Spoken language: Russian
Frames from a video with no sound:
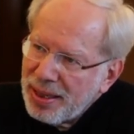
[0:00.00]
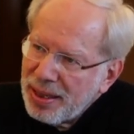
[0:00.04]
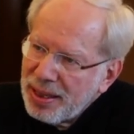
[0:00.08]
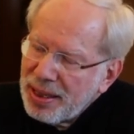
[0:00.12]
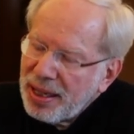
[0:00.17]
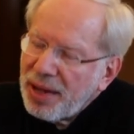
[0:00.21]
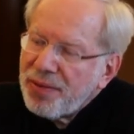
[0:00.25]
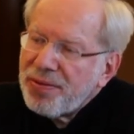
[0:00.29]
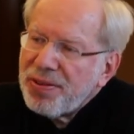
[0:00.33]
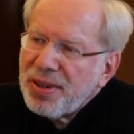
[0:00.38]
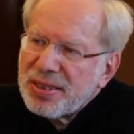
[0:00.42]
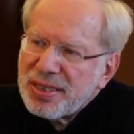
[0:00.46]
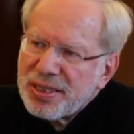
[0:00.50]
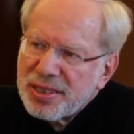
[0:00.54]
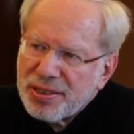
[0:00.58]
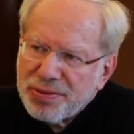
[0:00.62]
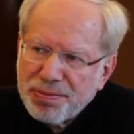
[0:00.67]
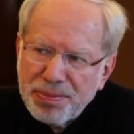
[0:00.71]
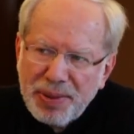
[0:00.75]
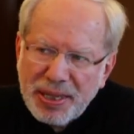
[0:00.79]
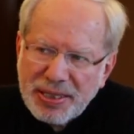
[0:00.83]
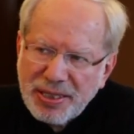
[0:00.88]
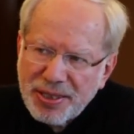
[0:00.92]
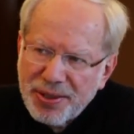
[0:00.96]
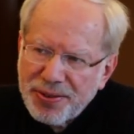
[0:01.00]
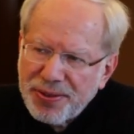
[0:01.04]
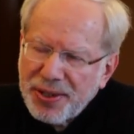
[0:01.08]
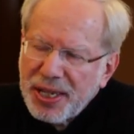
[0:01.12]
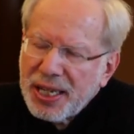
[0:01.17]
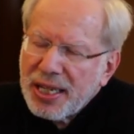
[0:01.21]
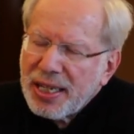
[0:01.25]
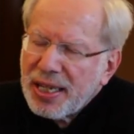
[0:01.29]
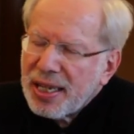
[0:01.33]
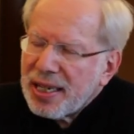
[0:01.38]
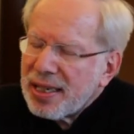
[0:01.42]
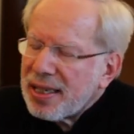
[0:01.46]
Я вырос в
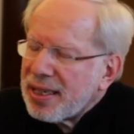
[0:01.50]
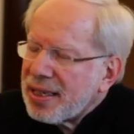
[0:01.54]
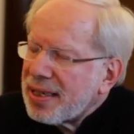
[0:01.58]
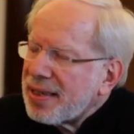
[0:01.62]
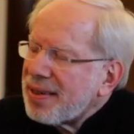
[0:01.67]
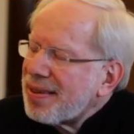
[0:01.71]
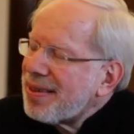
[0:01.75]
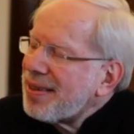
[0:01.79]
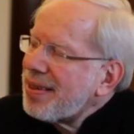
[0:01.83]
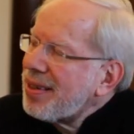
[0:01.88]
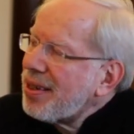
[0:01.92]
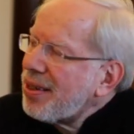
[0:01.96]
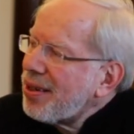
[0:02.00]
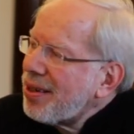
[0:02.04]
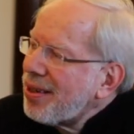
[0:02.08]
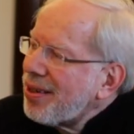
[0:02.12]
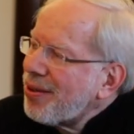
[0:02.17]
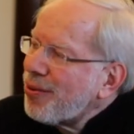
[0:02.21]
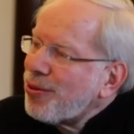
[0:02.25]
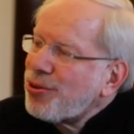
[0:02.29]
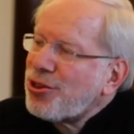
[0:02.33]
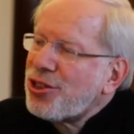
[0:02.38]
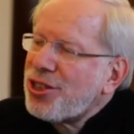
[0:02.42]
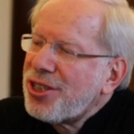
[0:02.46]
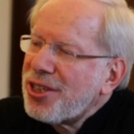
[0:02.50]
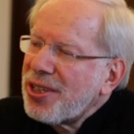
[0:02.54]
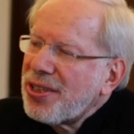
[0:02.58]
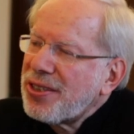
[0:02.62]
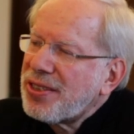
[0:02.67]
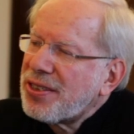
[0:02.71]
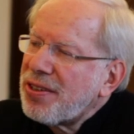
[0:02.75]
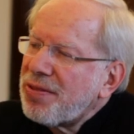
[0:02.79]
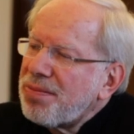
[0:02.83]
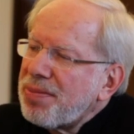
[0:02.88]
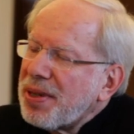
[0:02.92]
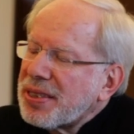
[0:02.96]
Москве, я
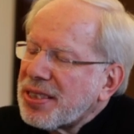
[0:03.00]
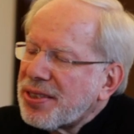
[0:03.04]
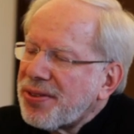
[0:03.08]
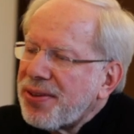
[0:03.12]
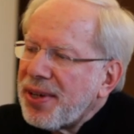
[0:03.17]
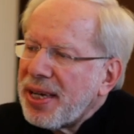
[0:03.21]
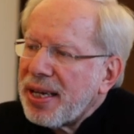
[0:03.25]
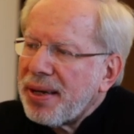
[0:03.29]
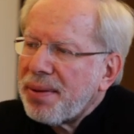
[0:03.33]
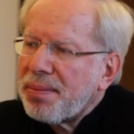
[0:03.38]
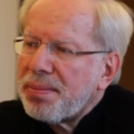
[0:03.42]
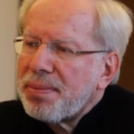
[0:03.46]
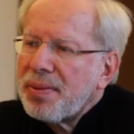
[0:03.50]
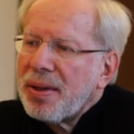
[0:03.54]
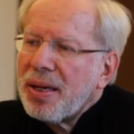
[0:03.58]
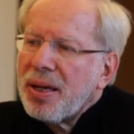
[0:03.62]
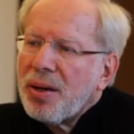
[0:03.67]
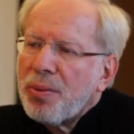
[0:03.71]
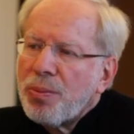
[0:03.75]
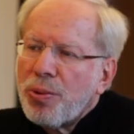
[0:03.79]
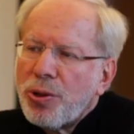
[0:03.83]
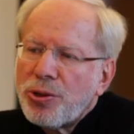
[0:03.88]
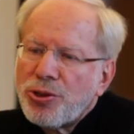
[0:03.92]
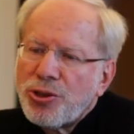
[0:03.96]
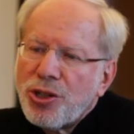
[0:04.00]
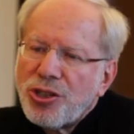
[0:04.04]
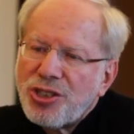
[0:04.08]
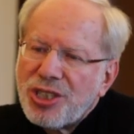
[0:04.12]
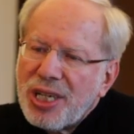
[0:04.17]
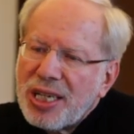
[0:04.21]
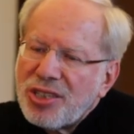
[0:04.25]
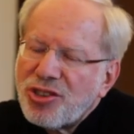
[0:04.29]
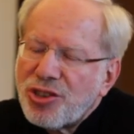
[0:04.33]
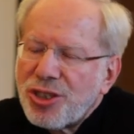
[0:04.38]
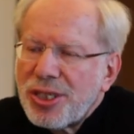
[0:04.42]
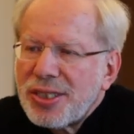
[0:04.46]
учился в Москве, я большую
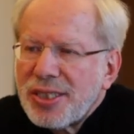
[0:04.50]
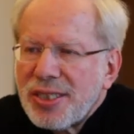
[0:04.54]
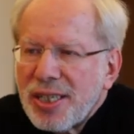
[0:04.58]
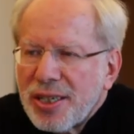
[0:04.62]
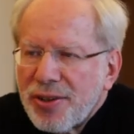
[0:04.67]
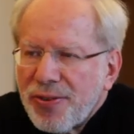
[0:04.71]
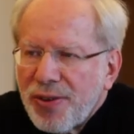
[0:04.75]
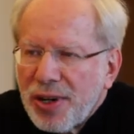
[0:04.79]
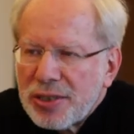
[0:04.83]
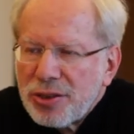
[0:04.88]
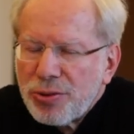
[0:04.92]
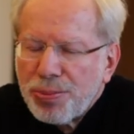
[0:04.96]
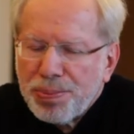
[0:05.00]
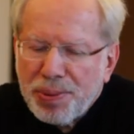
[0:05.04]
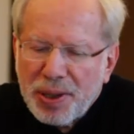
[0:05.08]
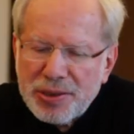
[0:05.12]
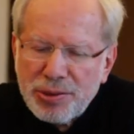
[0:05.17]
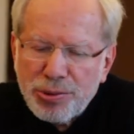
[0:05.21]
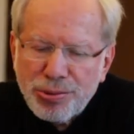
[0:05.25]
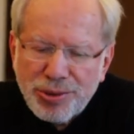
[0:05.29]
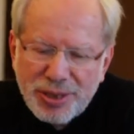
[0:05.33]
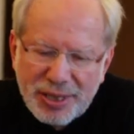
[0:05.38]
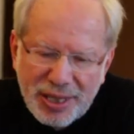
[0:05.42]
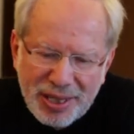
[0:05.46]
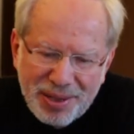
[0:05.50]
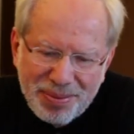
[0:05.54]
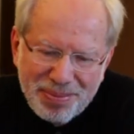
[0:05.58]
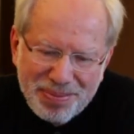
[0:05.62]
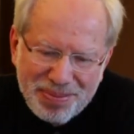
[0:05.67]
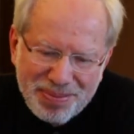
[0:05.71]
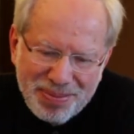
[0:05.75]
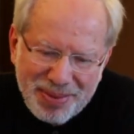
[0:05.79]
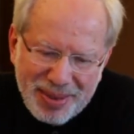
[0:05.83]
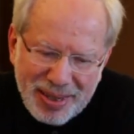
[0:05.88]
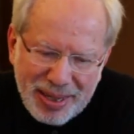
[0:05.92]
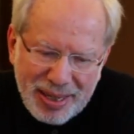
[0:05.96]
часть жизни говорю по-русски.
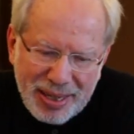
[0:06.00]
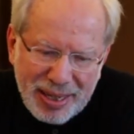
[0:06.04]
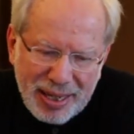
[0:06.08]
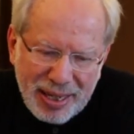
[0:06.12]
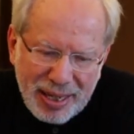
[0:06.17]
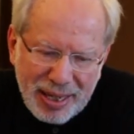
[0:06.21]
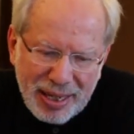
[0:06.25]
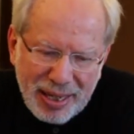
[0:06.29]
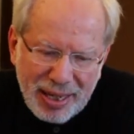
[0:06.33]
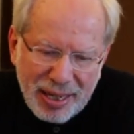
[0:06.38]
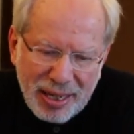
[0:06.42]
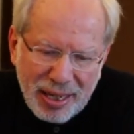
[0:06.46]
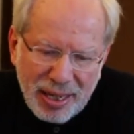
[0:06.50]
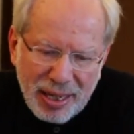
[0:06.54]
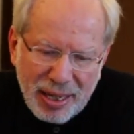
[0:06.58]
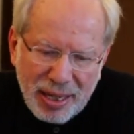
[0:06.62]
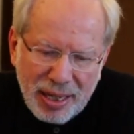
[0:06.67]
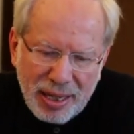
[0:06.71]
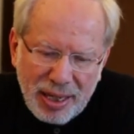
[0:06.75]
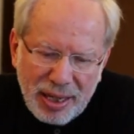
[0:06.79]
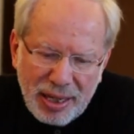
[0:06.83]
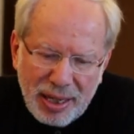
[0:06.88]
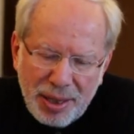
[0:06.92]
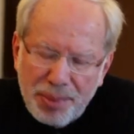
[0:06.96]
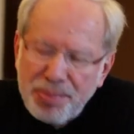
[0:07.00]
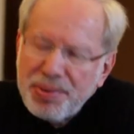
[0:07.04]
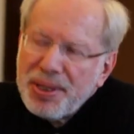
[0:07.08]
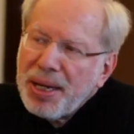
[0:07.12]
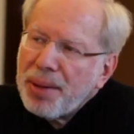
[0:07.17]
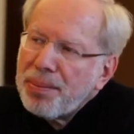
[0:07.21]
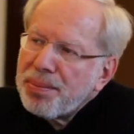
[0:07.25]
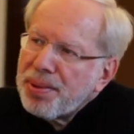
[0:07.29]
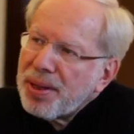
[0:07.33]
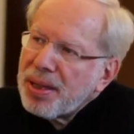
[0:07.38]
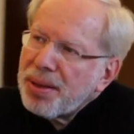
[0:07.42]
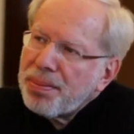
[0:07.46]
И мне
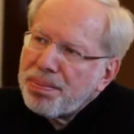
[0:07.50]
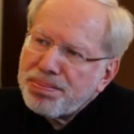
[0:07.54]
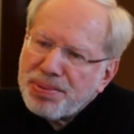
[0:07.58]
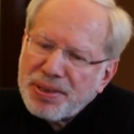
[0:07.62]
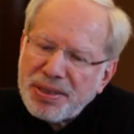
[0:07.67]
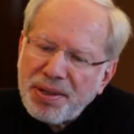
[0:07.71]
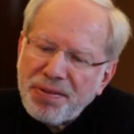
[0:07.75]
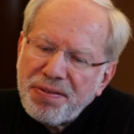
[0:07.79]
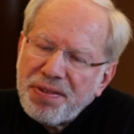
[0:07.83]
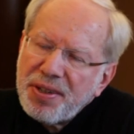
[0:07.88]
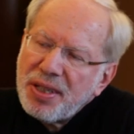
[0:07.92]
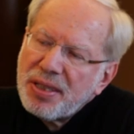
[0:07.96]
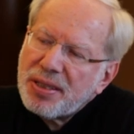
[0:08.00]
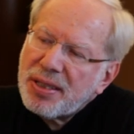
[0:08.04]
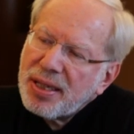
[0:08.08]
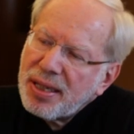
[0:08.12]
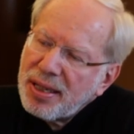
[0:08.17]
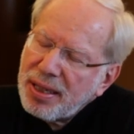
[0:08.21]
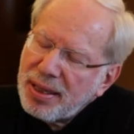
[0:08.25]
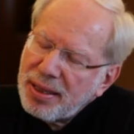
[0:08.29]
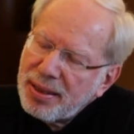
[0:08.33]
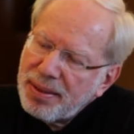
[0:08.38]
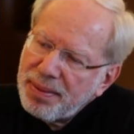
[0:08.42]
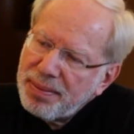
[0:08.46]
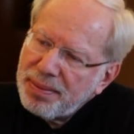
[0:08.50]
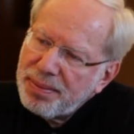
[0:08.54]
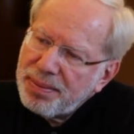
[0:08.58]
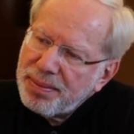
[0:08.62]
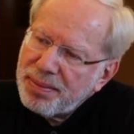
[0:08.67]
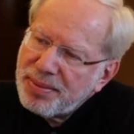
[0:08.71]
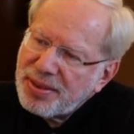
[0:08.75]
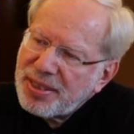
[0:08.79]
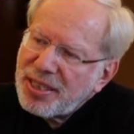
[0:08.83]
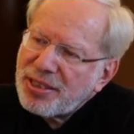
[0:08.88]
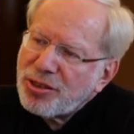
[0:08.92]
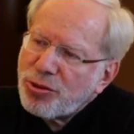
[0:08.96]
было привито
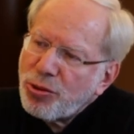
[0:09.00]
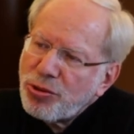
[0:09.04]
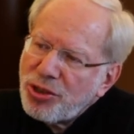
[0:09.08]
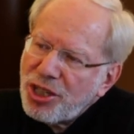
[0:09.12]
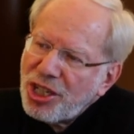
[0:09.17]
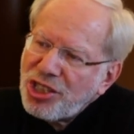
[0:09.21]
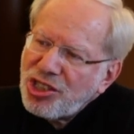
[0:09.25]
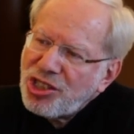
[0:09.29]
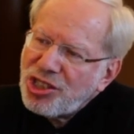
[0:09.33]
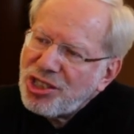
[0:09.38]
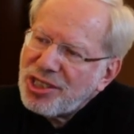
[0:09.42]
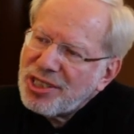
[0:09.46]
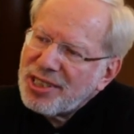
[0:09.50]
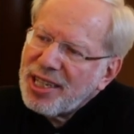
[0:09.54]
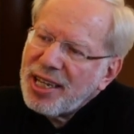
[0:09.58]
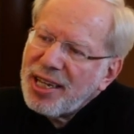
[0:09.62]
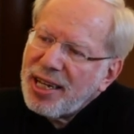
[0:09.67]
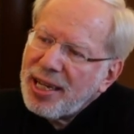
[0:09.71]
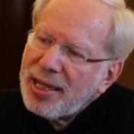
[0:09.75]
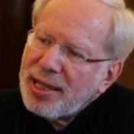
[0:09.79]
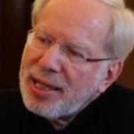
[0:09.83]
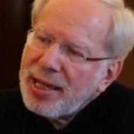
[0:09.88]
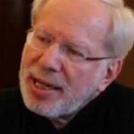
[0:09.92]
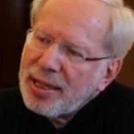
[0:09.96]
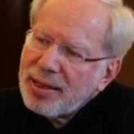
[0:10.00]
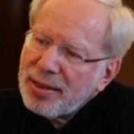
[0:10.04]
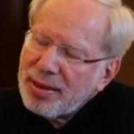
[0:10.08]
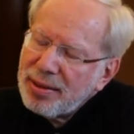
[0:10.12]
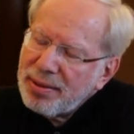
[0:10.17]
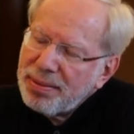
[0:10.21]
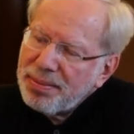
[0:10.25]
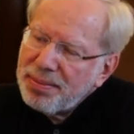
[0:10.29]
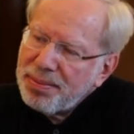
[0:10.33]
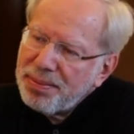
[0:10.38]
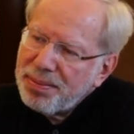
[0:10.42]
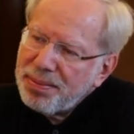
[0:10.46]
со студенческих лет –